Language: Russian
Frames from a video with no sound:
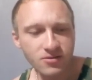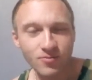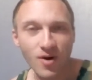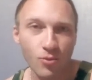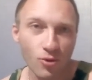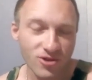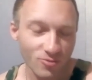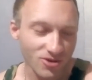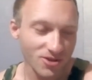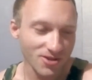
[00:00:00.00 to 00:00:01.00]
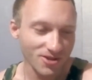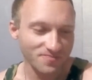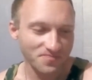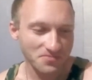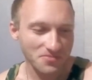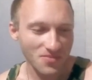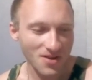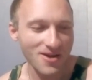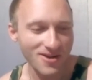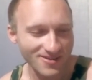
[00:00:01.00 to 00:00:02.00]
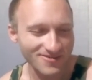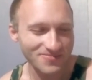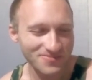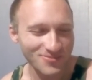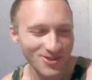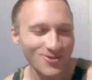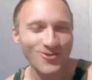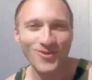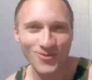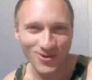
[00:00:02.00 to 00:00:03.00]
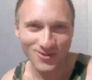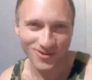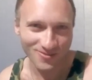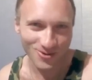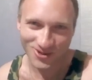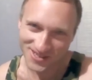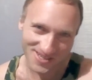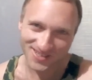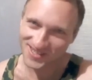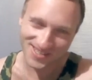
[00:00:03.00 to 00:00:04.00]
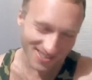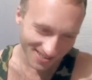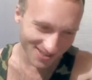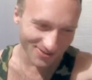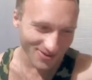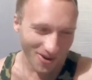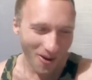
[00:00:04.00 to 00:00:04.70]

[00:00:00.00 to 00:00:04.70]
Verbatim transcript: Побольше бы таких. Почему побольше? Потому что есть и негатив.